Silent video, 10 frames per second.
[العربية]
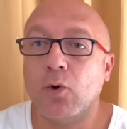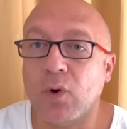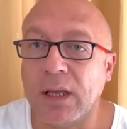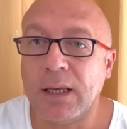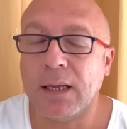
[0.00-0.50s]

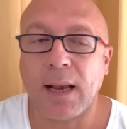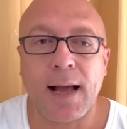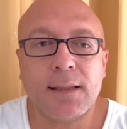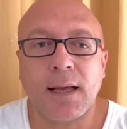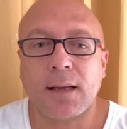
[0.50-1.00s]
اونيل
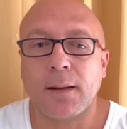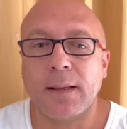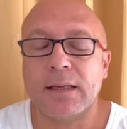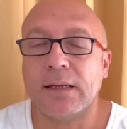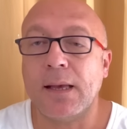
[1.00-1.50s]
عندك
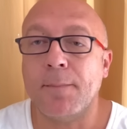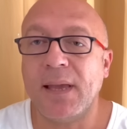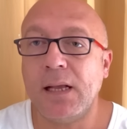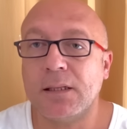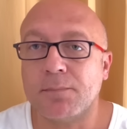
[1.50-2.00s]

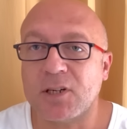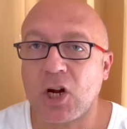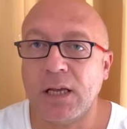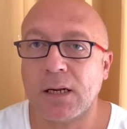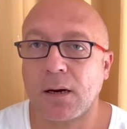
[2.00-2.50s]
كميه
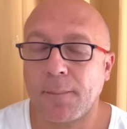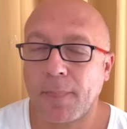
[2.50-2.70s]
مشاهير